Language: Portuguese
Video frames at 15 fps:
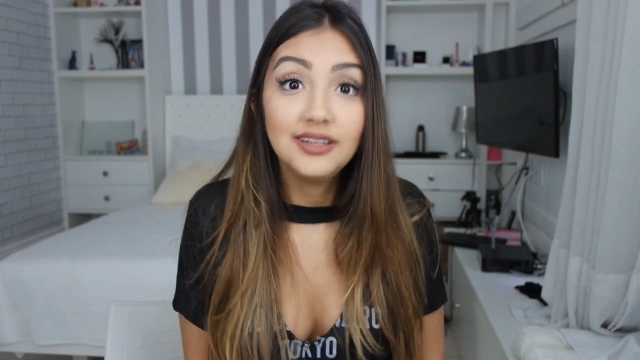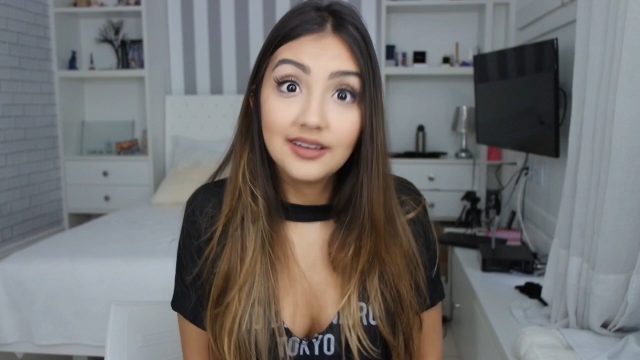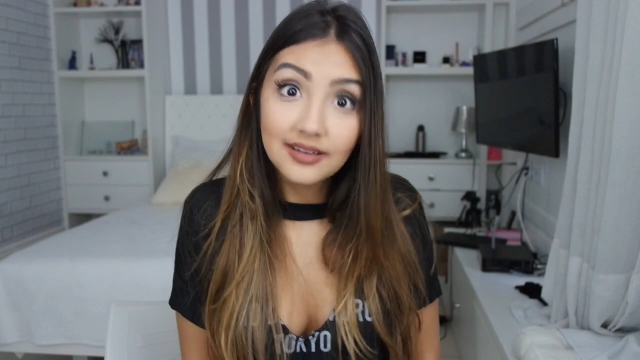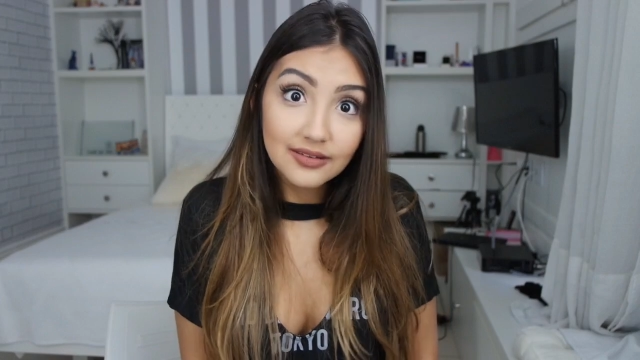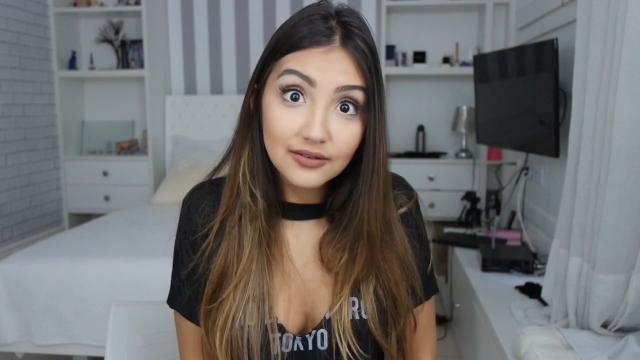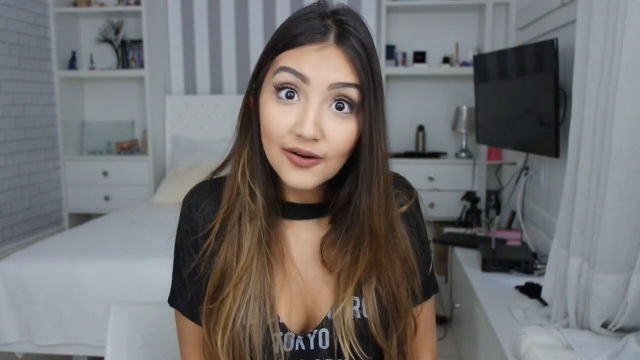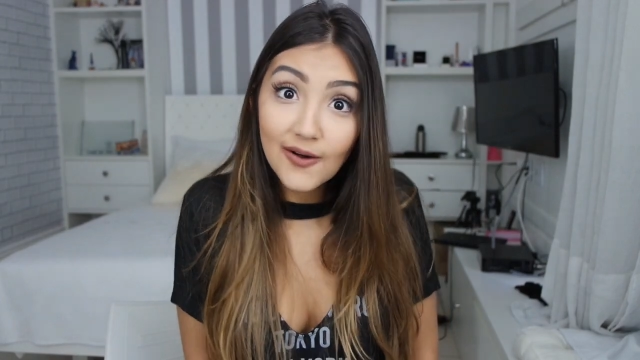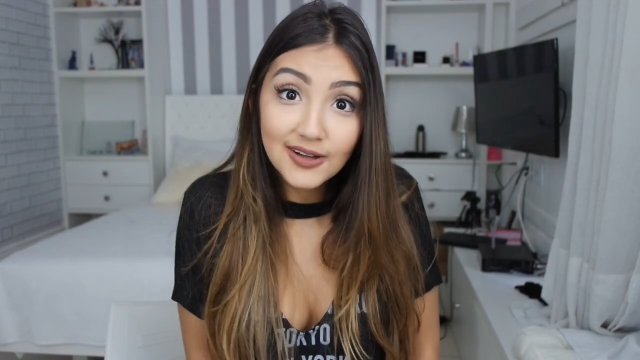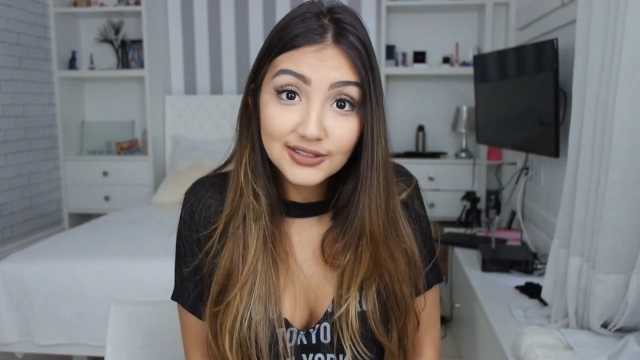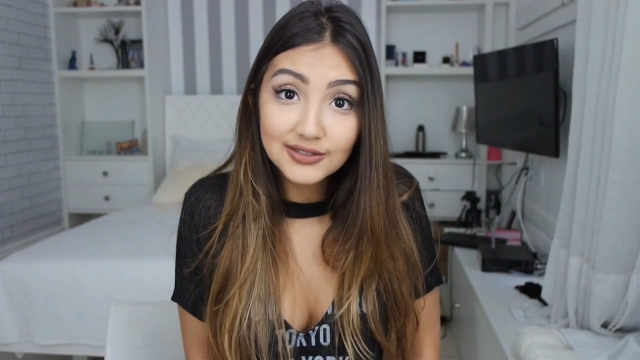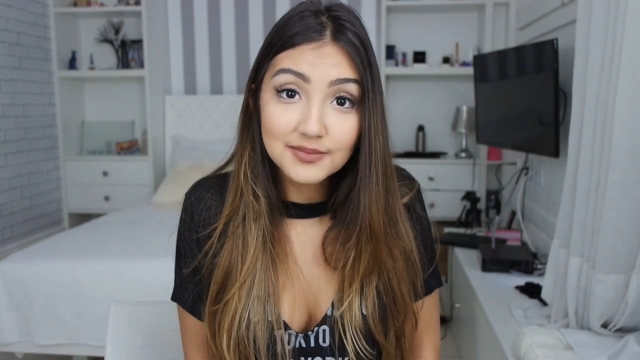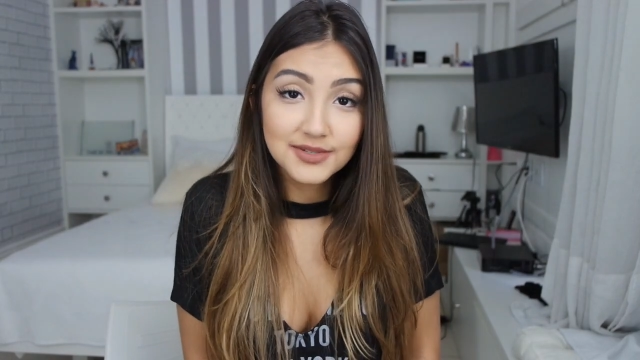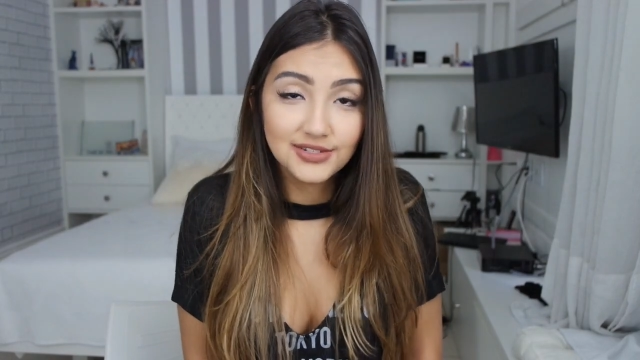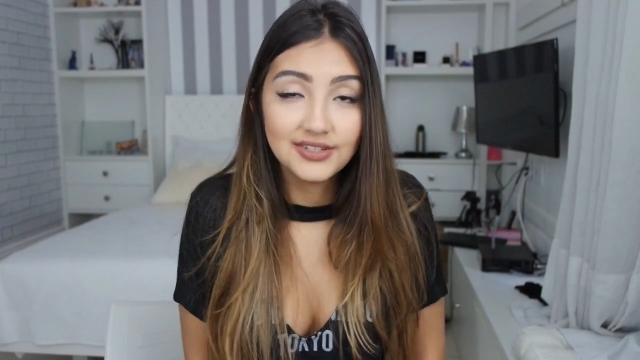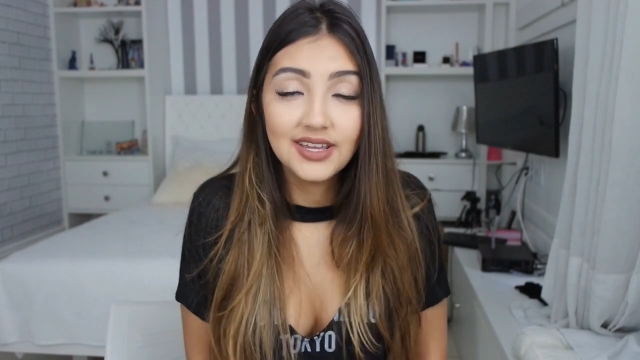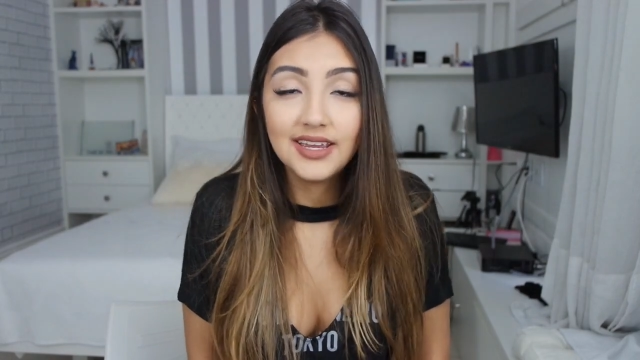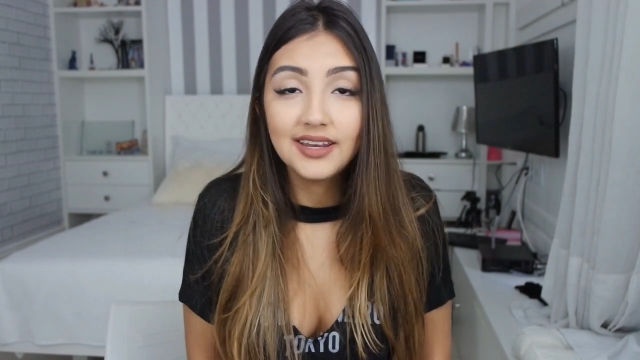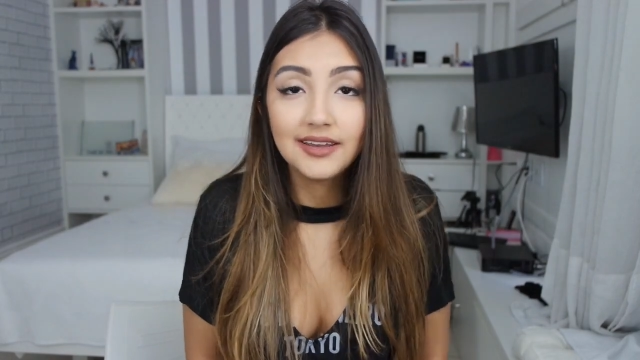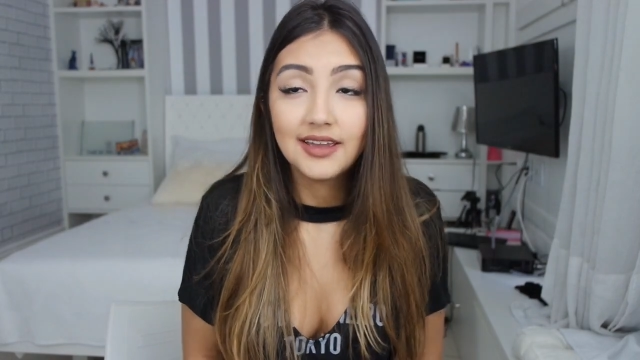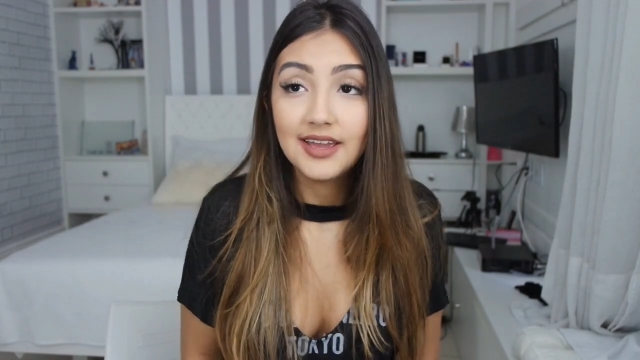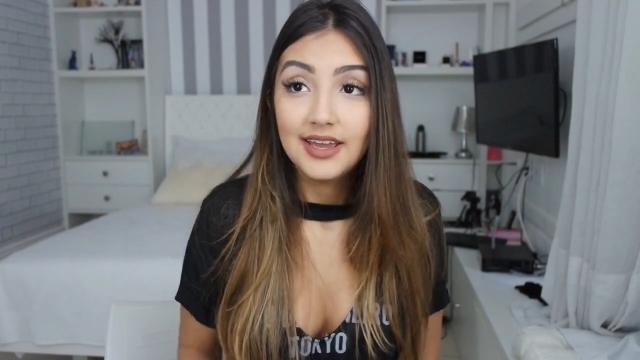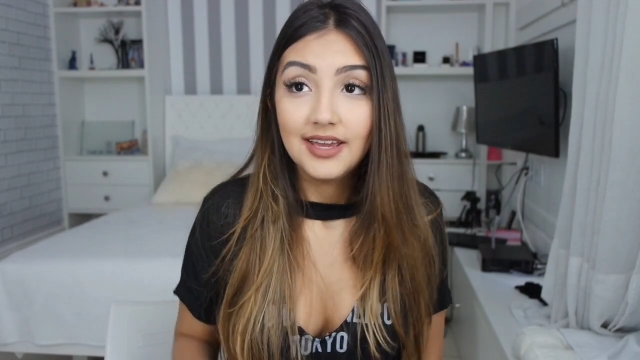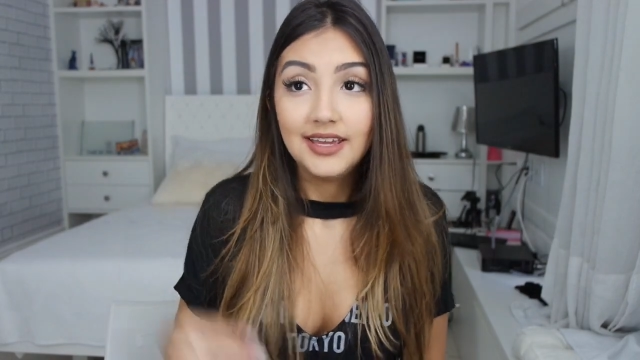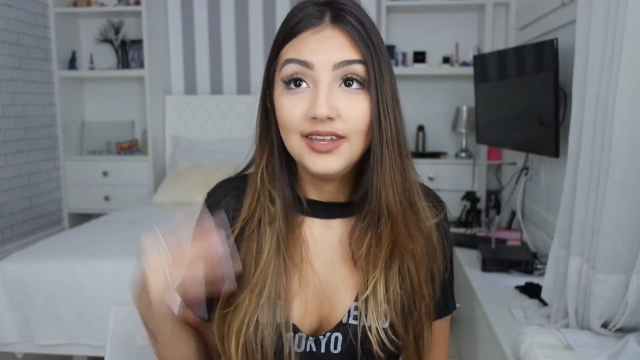e eu não gosto mais dele.